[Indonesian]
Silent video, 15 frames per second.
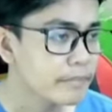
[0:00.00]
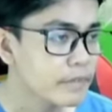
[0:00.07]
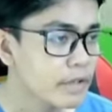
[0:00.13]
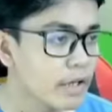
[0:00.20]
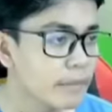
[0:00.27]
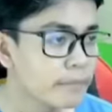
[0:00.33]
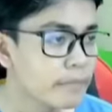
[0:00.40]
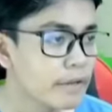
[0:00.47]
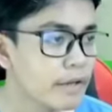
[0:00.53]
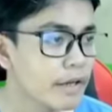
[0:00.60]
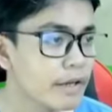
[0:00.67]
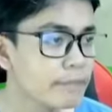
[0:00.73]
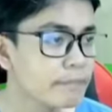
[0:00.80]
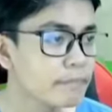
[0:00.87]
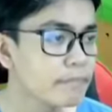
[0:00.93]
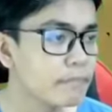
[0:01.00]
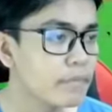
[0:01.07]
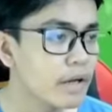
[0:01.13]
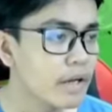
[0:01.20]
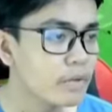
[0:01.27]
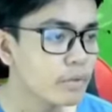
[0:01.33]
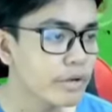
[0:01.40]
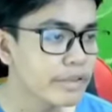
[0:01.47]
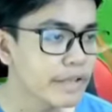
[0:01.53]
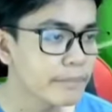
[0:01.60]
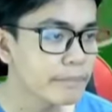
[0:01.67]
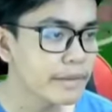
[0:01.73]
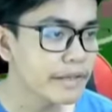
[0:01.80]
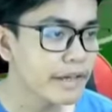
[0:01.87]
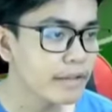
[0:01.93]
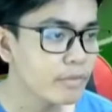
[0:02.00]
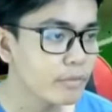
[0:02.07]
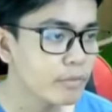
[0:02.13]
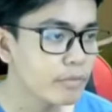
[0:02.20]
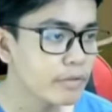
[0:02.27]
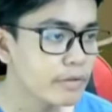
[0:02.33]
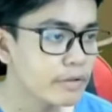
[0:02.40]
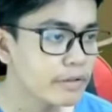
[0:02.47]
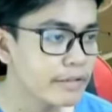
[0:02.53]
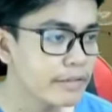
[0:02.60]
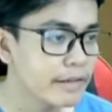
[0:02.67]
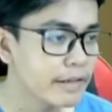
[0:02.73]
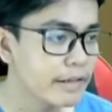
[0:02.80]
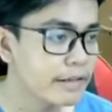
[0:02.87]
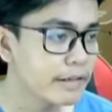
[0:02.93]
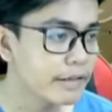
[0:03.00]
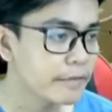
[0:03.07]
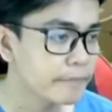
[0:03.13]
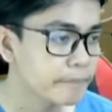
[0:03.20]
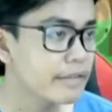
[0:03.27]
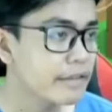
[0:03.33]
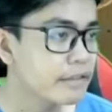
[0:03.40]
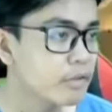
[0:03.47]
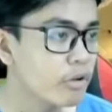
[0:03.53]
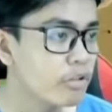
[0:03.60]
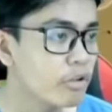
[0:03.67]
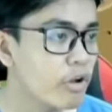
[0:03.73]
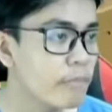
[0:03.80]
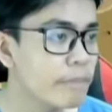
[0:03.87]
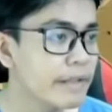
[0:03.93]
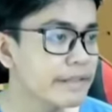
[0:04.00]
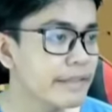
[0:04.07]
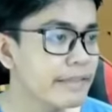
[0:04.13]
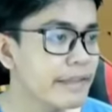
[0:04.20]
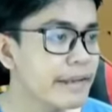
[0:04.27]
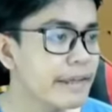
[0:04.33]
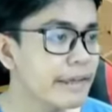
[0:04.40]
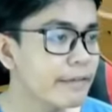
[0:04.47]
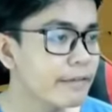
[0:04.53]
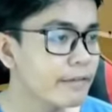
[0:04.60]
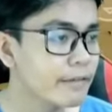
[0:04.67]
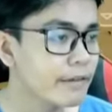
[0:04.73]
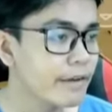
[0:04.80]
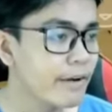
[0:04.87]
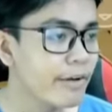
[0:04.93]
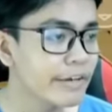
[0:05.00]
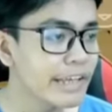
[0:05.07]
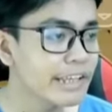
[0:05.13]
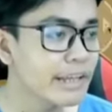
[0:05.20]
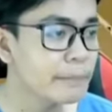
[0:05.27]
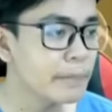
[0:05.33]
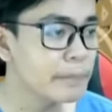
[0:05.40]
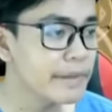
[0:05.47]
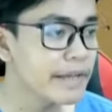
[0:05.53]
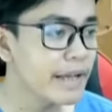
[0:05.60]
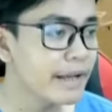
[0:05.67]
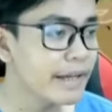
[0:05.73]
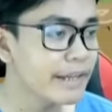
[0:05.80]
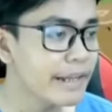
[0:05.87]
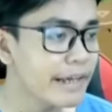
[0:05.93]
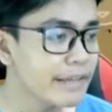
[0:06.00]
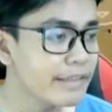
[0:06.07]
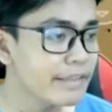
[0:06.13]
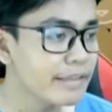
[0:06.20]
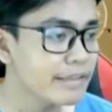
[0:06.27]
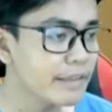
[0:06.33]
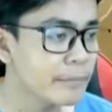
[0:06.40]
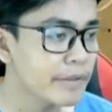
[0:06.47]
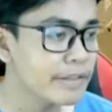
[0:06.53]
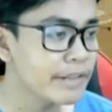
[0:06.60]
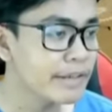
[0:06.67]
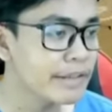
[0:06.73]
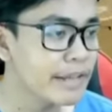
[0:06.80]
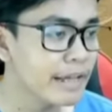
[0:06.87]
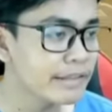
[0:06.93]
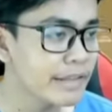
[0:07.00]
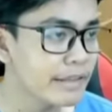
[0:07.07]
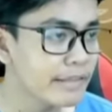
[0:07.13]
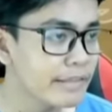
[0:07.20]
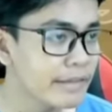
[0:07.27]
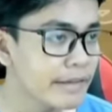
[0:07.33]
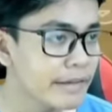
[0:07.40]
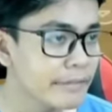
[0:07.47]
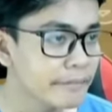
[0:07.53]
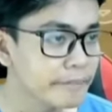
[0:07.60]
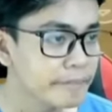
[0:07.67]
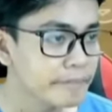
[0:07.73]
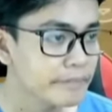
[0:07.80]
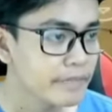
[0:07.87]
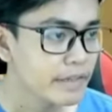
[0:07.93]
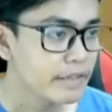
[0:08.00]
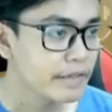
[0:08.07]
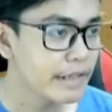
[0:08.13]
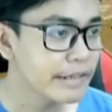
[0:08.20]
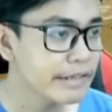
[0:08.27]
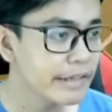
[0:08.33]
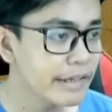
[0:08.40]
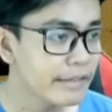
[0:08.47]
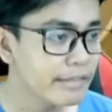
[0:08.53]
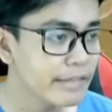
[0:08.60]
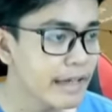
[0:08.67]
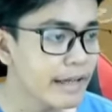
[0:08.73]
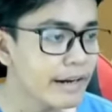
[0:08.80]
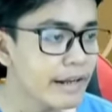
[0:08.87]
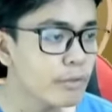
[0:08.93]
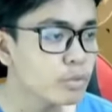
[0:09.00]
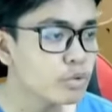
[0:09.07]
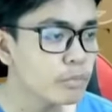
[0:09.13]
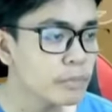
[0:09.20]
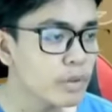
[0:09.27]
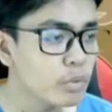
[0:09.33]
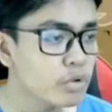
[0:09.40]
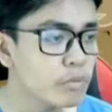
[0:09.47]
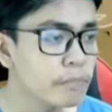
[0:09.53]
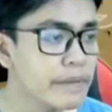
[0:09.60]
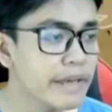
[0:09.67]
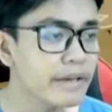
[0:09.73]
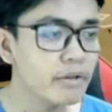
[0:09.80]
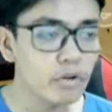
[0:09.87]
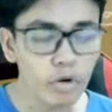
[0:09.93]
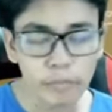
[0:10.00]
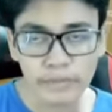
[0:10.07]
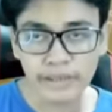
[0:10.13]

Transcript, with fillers: Hop, hop. Aduh nggak nyampe guys. Di sini kali ya. Ini terus lompat ke sini. Oke, kita perpegangan, nice. Kita berdiri di atasnya. Nah nih guys, cara untuk menuju backroom